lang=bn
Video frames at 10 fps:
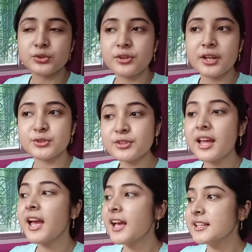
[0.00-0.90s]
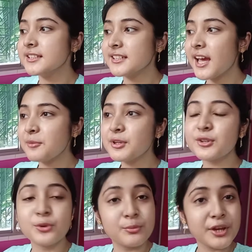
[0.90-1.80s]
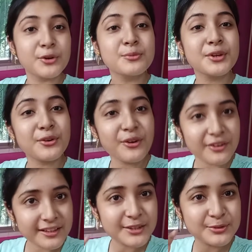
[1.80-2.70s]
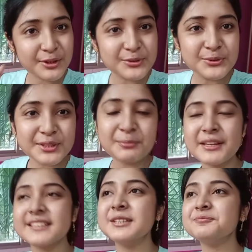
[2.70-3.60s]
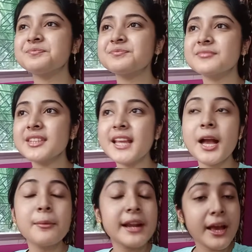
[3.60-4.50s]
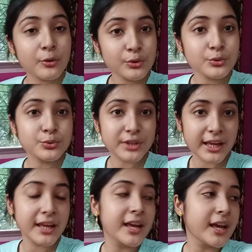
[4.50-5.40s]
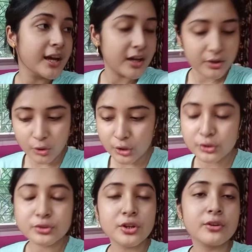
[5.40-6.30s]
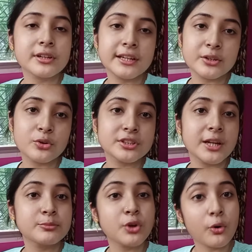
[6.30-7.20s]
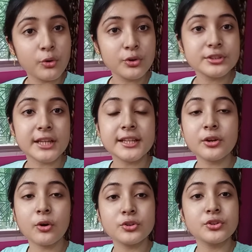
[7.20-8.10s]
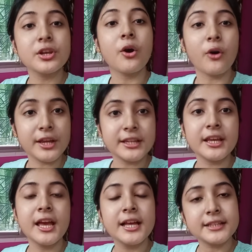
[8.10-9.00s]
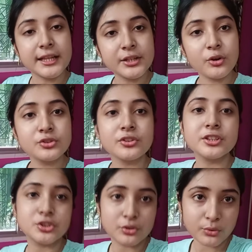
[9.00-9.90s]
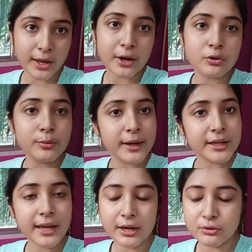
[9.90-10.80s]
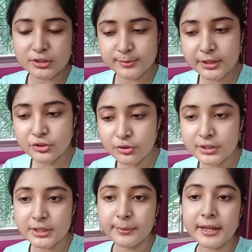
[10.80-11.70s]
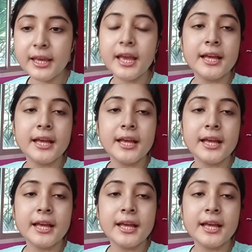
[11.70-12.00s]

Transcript: আসুন আসুন যেটা আমি ঘুমিয়ে ঘুমিয়েও কিছুটা শুনতে পেয়েছি আবার এখন উঠে ঘরদর যখন ক্লিন করছিলাম তখনও যাদের অঞ্জলি হয়নি তাদের অঞ্জলির জন্য এখনও মাইকে অ্যানাউন্সমেন্ট চলছে মানে